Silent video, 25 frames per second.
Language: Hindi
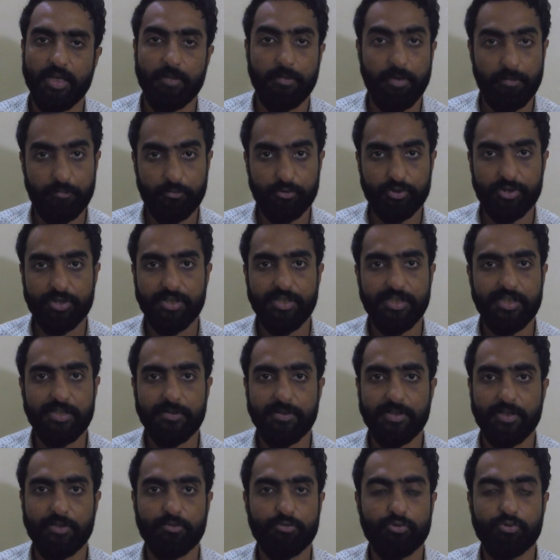मैं आपको सीरियसली
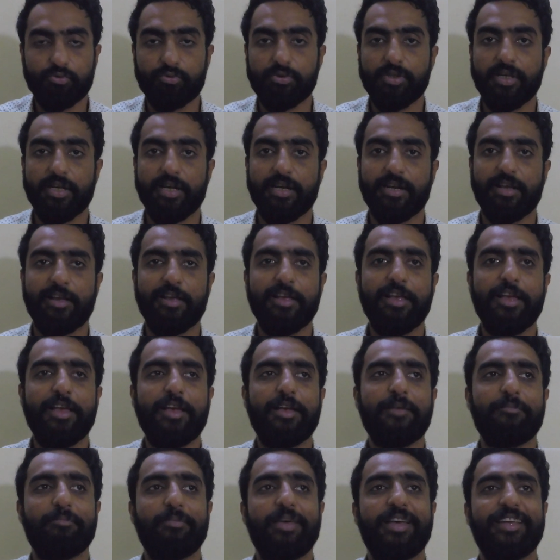बता रहा झूठ नहीं कह रहा
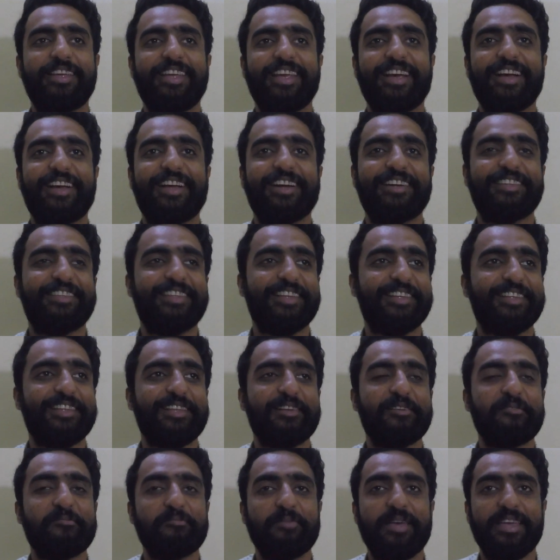मैं क्या करता
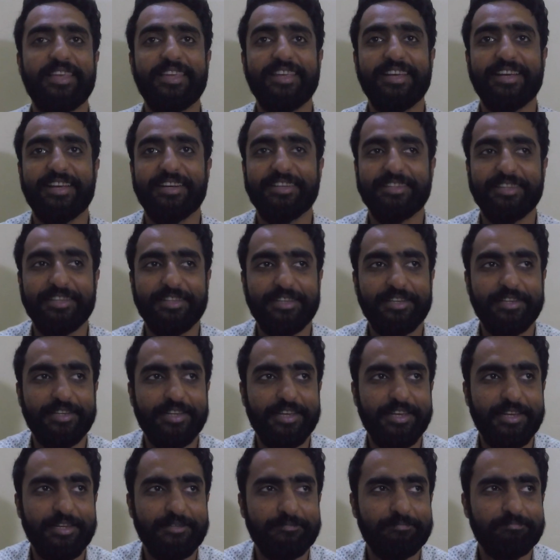था मैं ये करता था
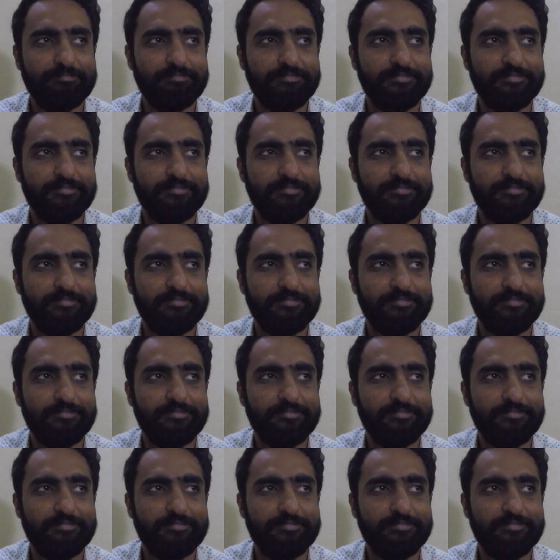कि